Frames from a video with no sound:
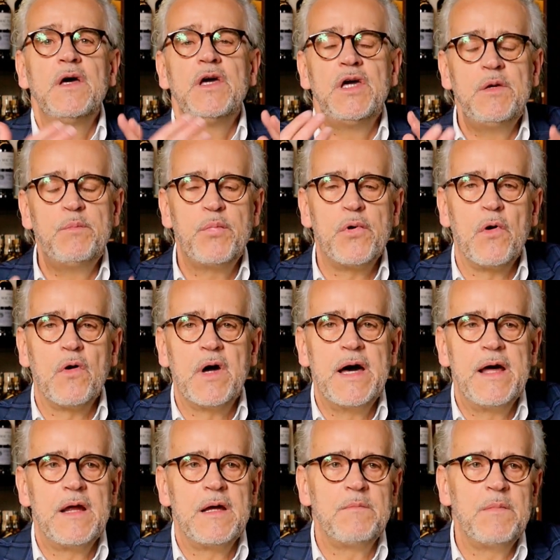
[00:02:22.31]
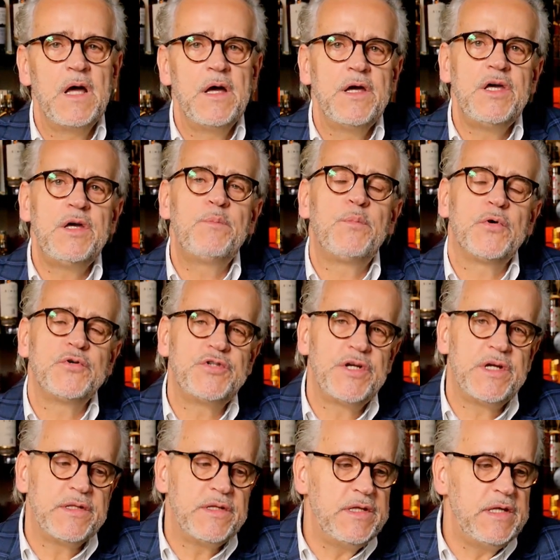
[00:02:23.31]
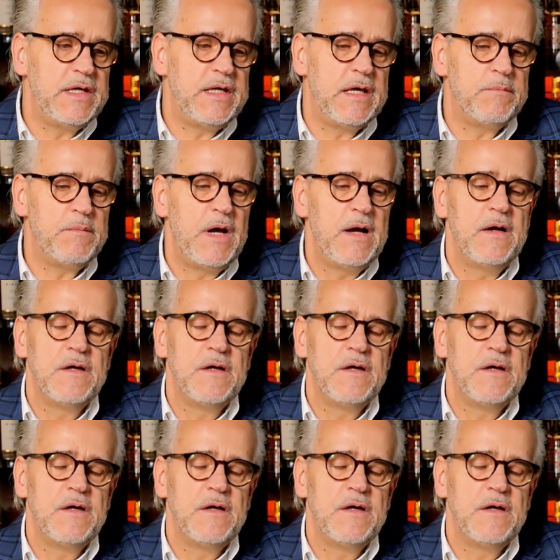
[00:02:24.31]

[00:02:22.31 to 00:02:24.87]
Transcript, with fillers: i brokerem, i pośrednikiem.